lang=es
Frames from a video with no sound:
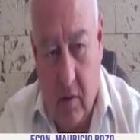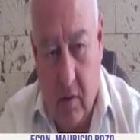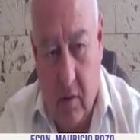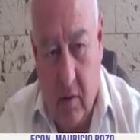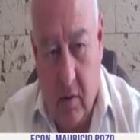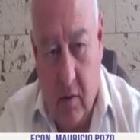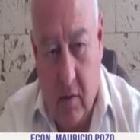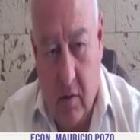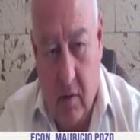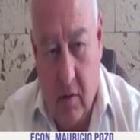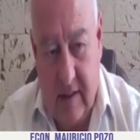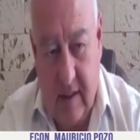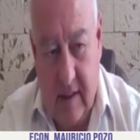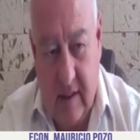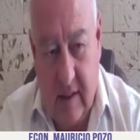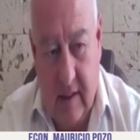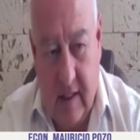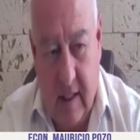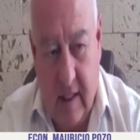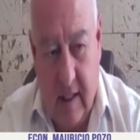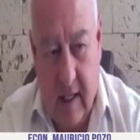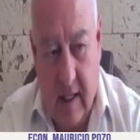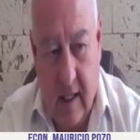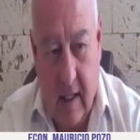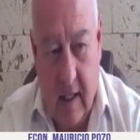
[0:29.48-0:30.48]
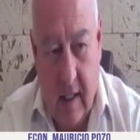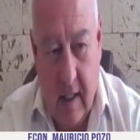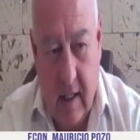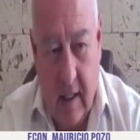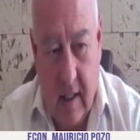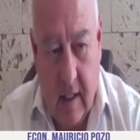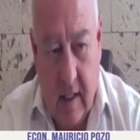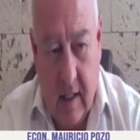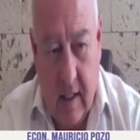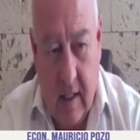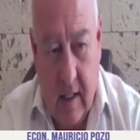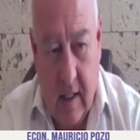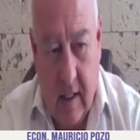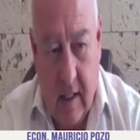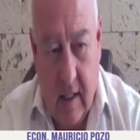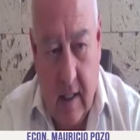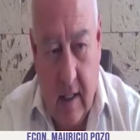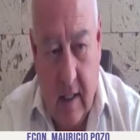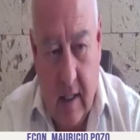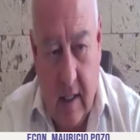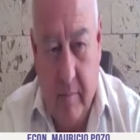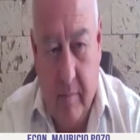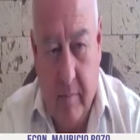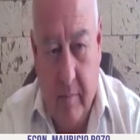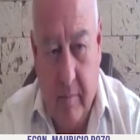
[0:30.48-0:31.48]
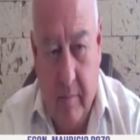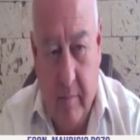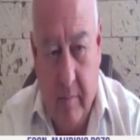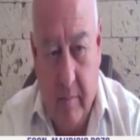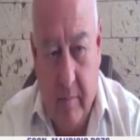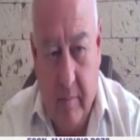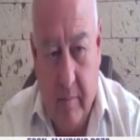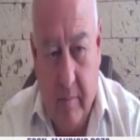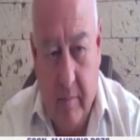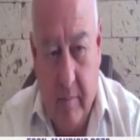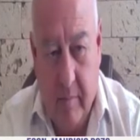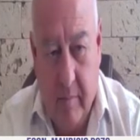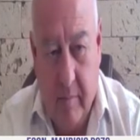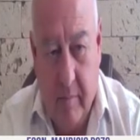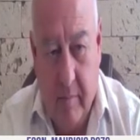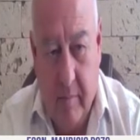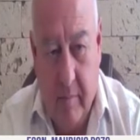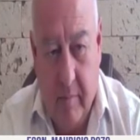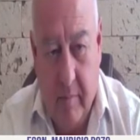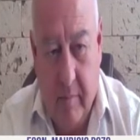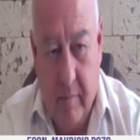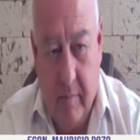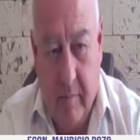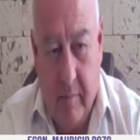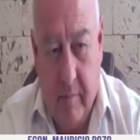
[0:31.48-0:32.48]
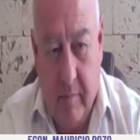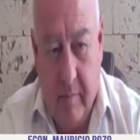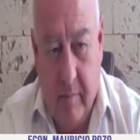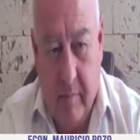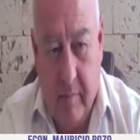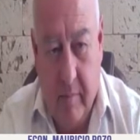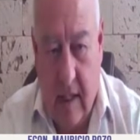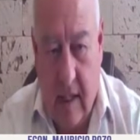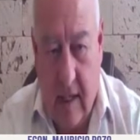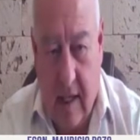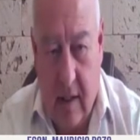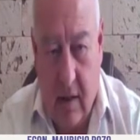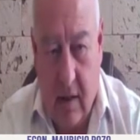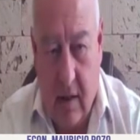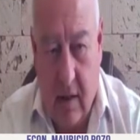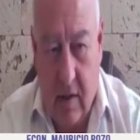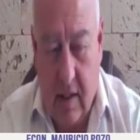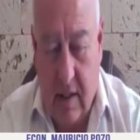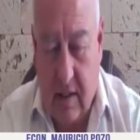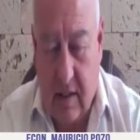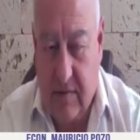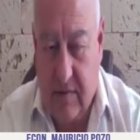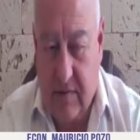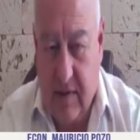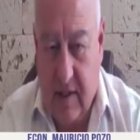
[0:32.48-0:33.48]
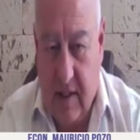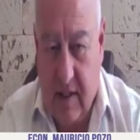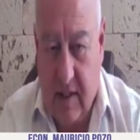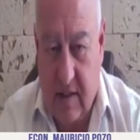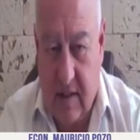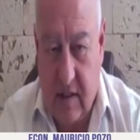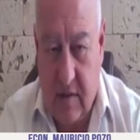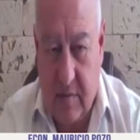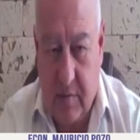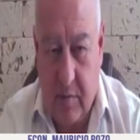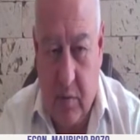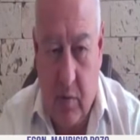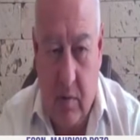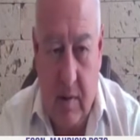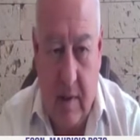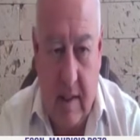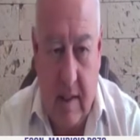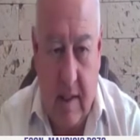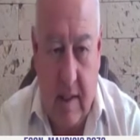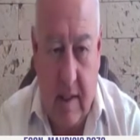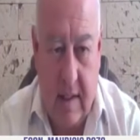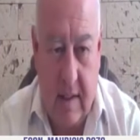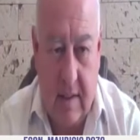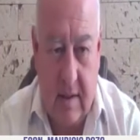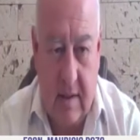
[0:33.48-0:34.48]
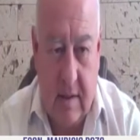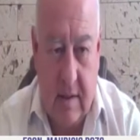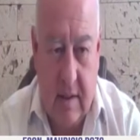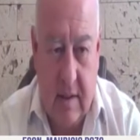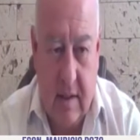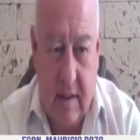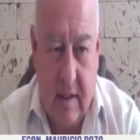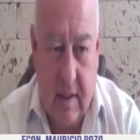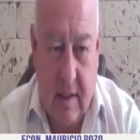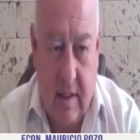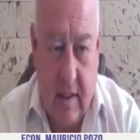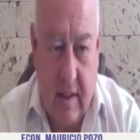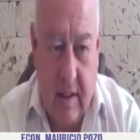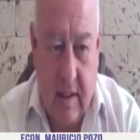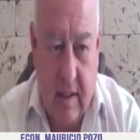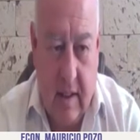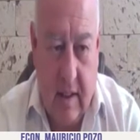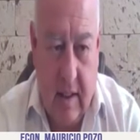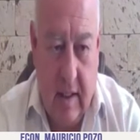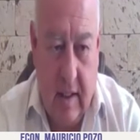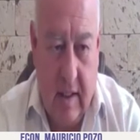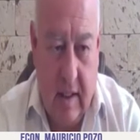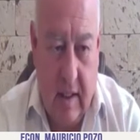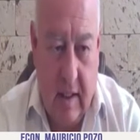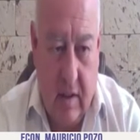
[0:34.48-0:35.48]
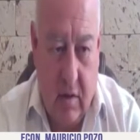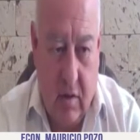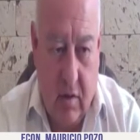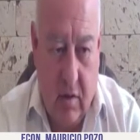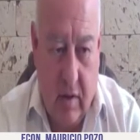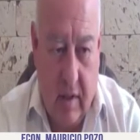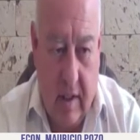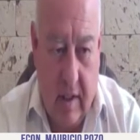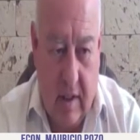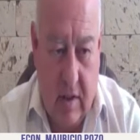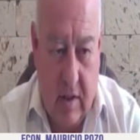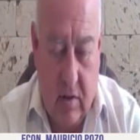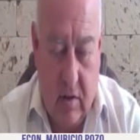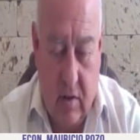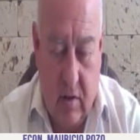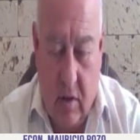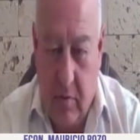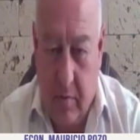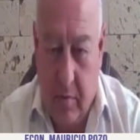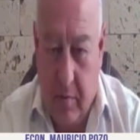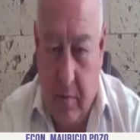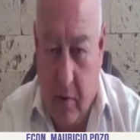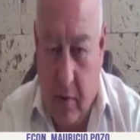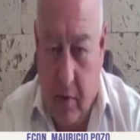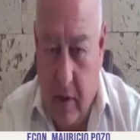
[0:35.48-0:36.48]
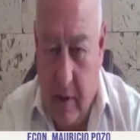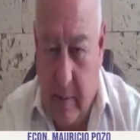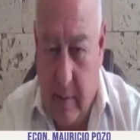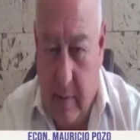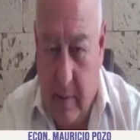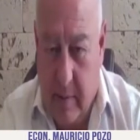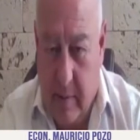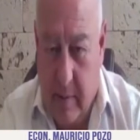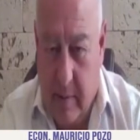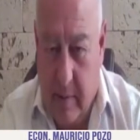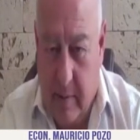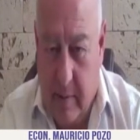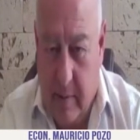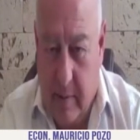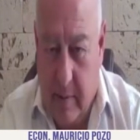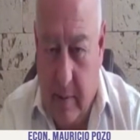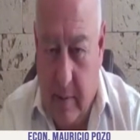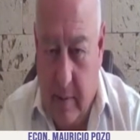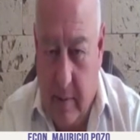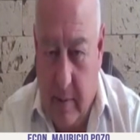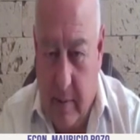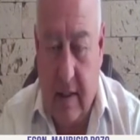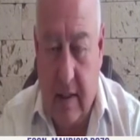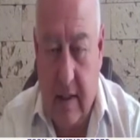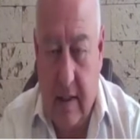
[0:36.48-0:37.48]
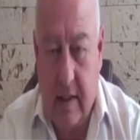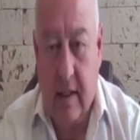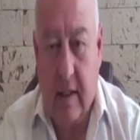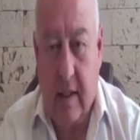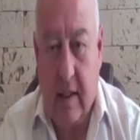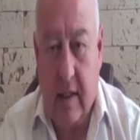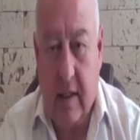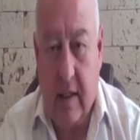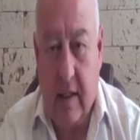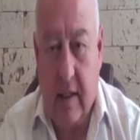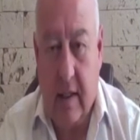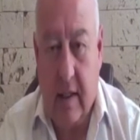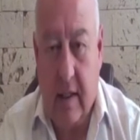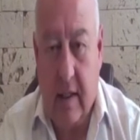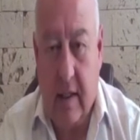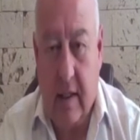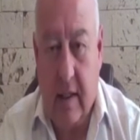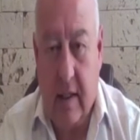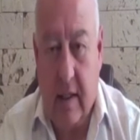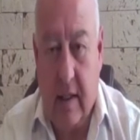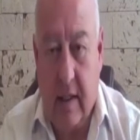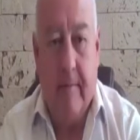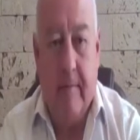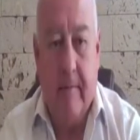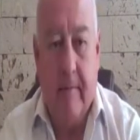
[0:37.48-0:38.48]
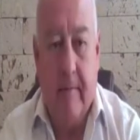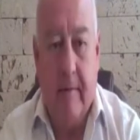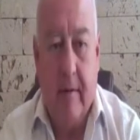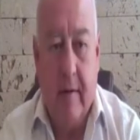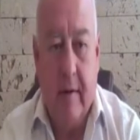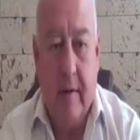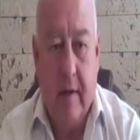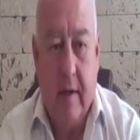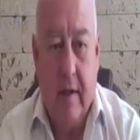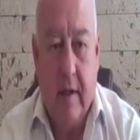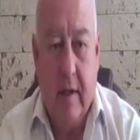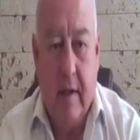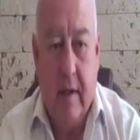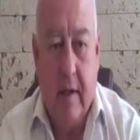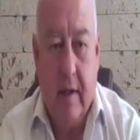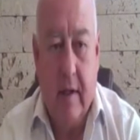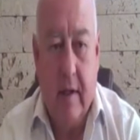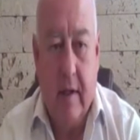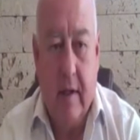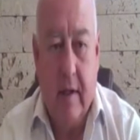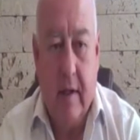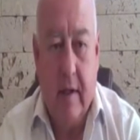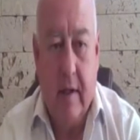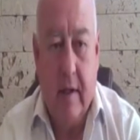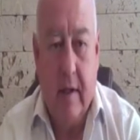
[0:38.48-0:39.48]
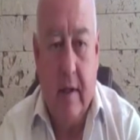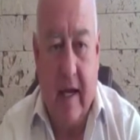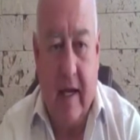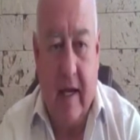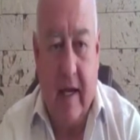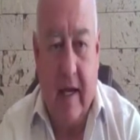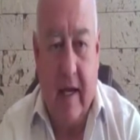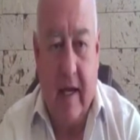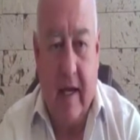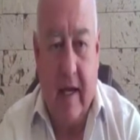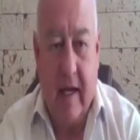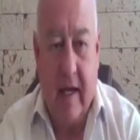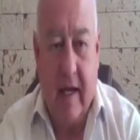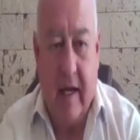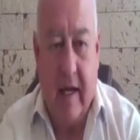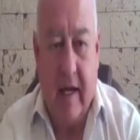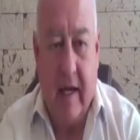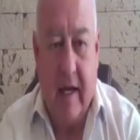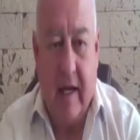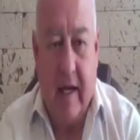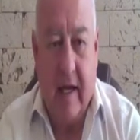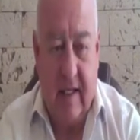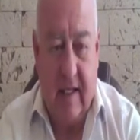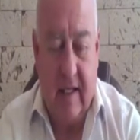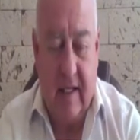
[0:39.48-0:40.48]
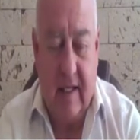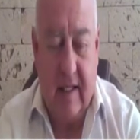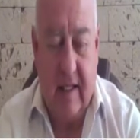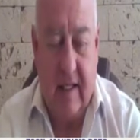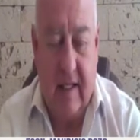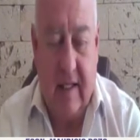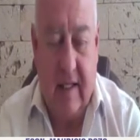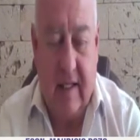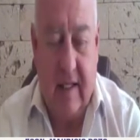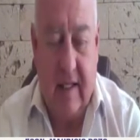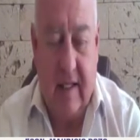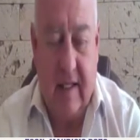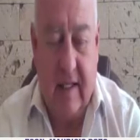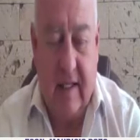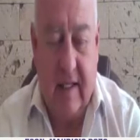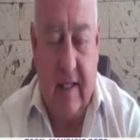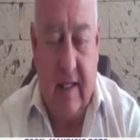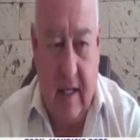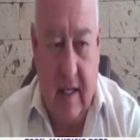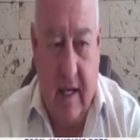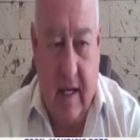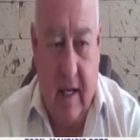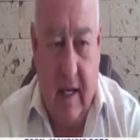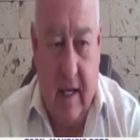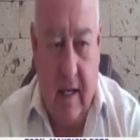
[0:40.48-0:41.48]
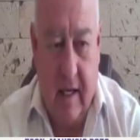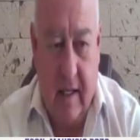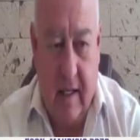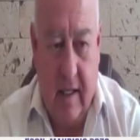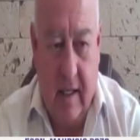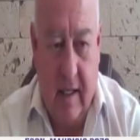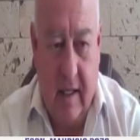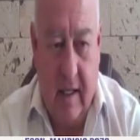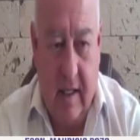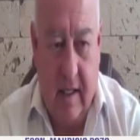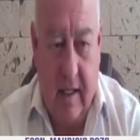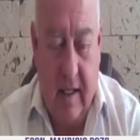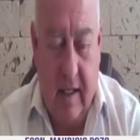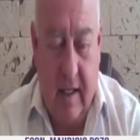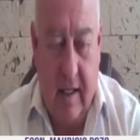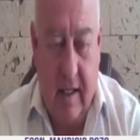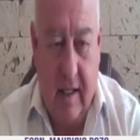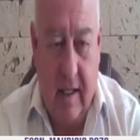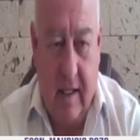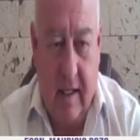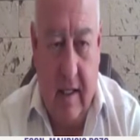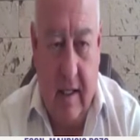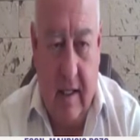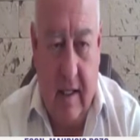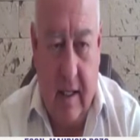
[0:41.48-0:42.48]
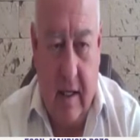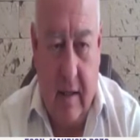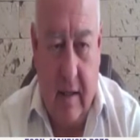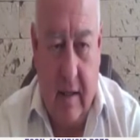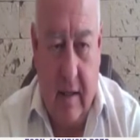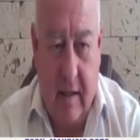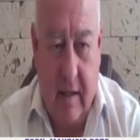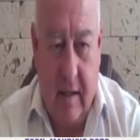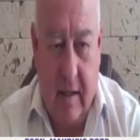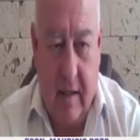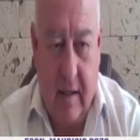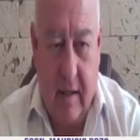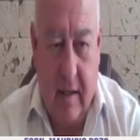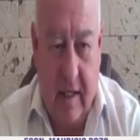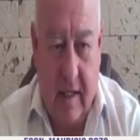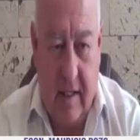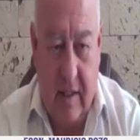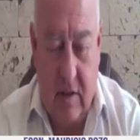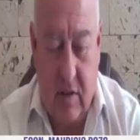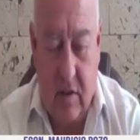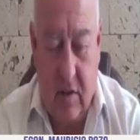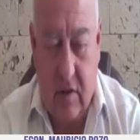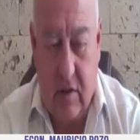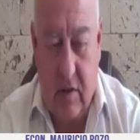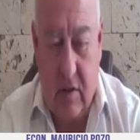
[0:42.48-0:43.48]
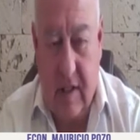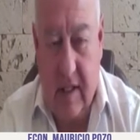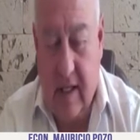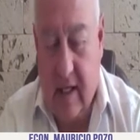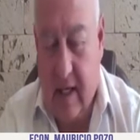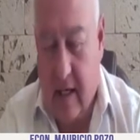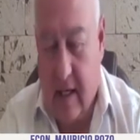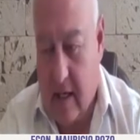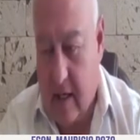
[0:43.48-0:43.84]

necesita eh, un manejo ordenado de las finanzas públicas y dentro de eso hay un problema fiscal que tiene que resolver y para ello se necesita eh, el incremento de ingresos y la